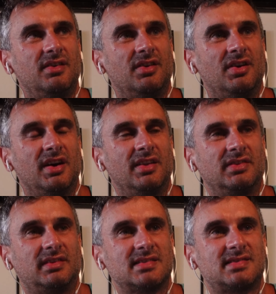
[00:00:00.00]

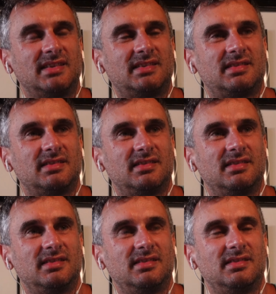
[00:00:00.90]
Und das hat
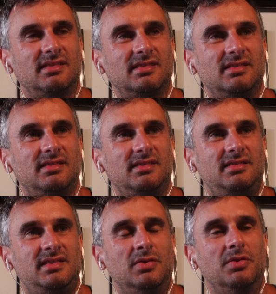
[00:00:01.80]
die